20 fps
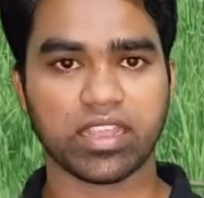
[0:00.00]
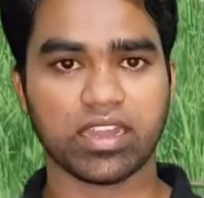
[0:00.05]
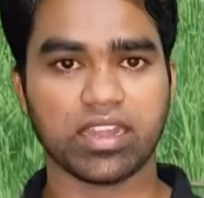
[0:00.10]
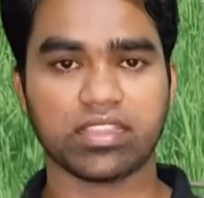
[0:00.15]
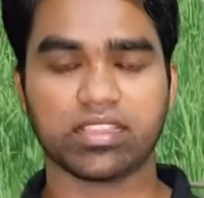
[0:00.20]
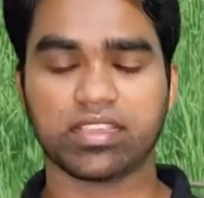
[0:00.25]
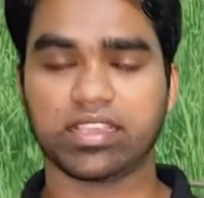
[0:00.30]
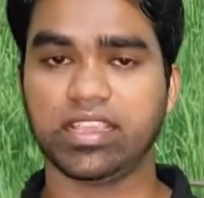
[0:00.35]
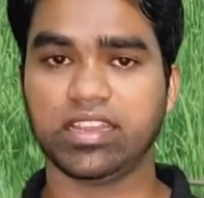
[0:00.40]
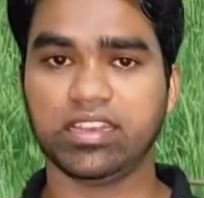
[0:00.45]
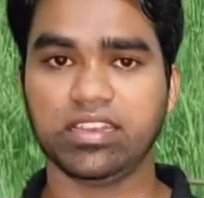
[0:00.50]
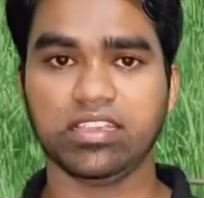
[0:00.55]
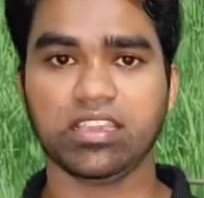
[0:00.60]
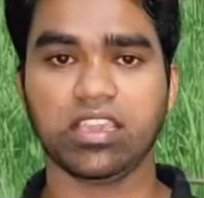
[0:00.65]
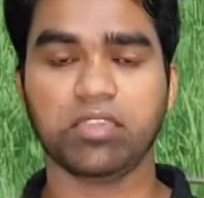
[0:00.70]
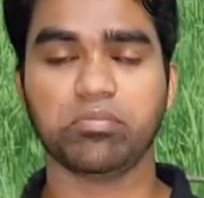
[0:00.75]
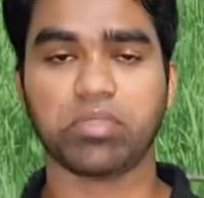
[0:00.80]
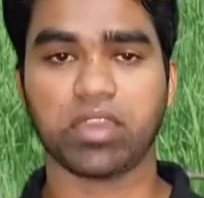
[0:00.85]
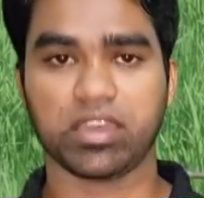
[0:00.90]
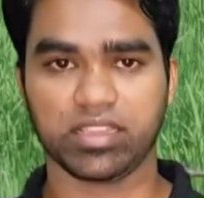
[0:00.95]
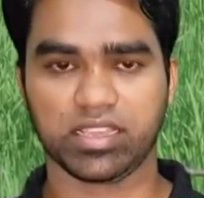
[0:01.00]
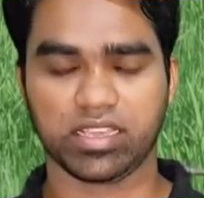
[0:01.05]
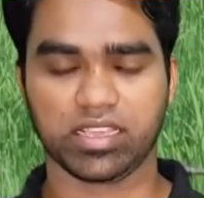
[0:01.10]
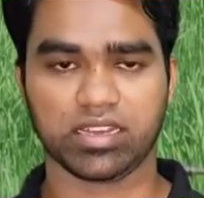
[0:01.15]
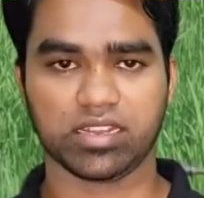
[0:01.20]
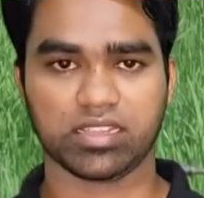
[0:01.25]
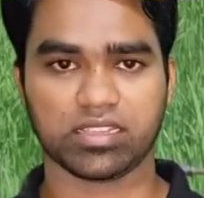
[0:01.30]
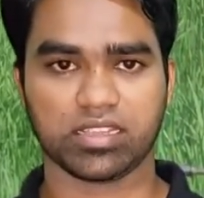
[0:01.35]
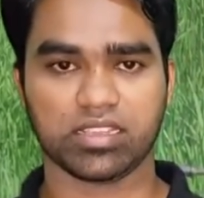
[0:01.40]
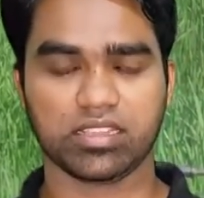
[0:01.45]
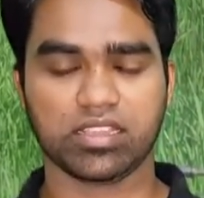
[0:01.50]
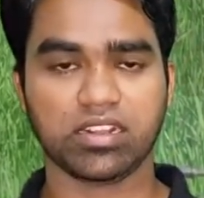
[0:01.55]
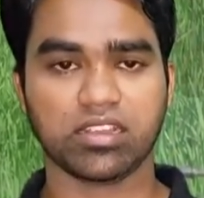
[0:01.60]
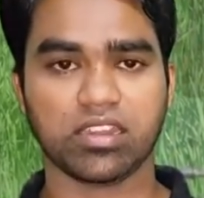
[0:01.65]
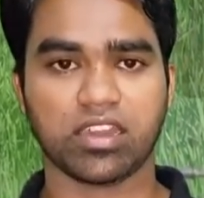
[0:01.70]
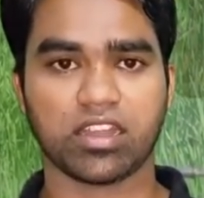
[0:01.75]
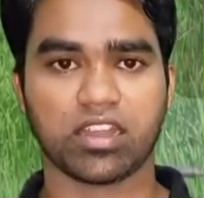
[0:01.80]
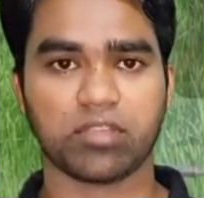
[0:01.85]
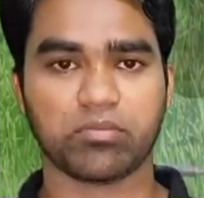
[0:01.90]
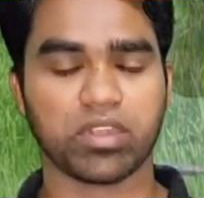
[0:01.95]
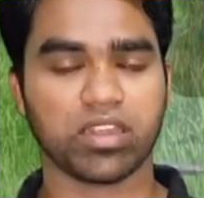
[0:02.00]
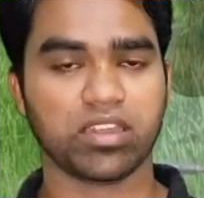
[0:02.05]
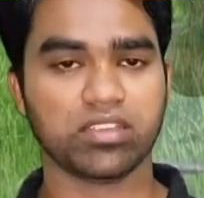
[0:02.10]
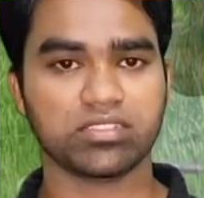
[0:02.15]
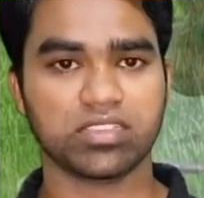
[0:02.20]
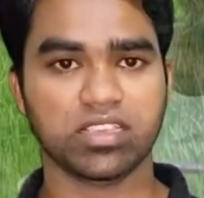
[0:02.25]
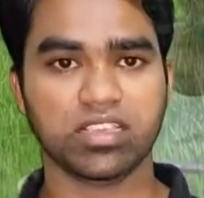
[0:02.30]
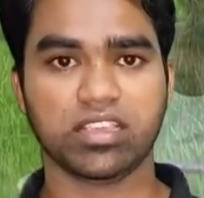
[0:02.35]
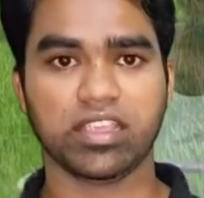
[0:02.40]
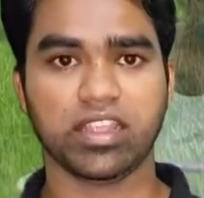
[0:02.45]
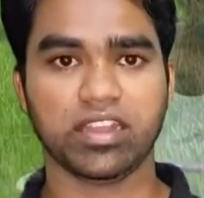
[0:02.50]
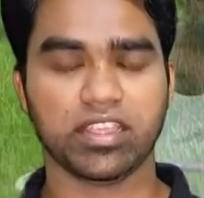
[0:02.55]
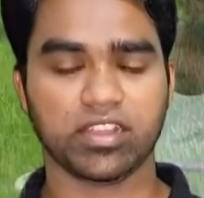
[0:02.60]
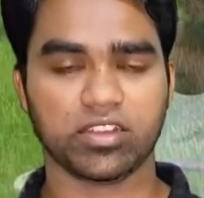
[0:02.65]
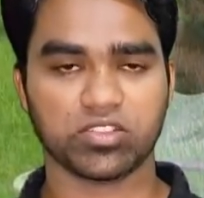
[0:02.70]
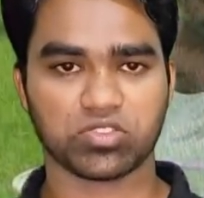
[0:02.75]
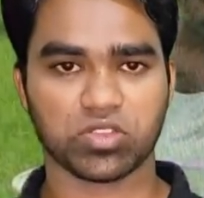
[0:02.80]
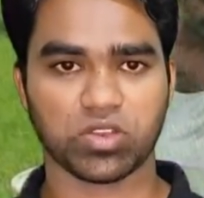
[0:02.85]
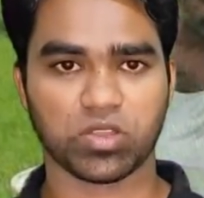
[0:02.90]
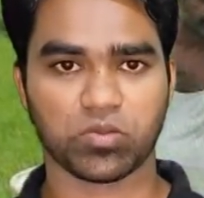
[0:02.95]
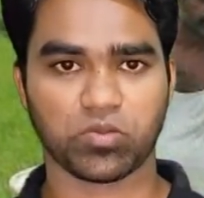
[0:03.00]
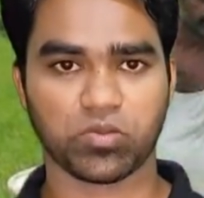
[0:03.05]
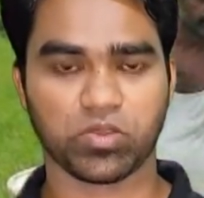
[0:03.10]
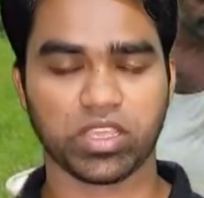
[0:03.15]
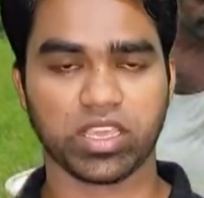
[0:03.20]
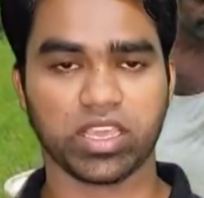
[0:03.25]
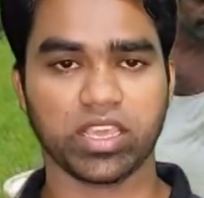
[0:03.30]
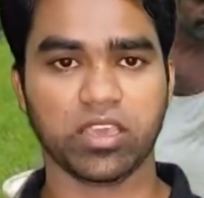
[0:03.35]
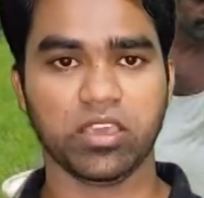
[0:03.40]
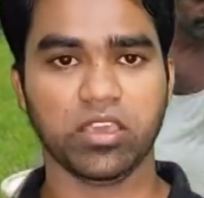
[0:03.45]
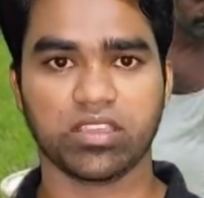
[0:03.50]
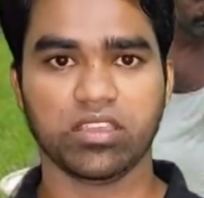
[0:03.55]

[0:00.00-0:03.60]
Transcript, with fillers: எங்களது கிட்னியை பாதிக்கின்றது இதன் காரணமாக சீக்கேடு என்று சொல்லக்கூடிய